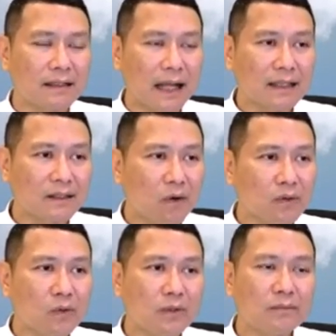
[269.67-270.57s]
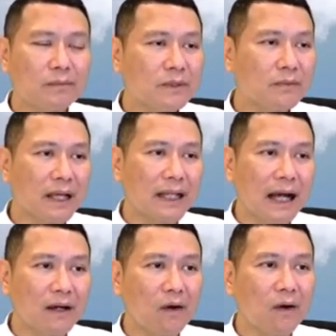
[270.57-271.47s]
หลังตรงอยู่ หรือหรือว่าห
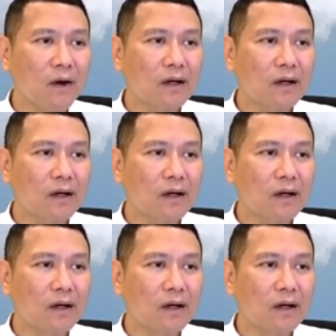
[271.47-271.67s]
ลังงอ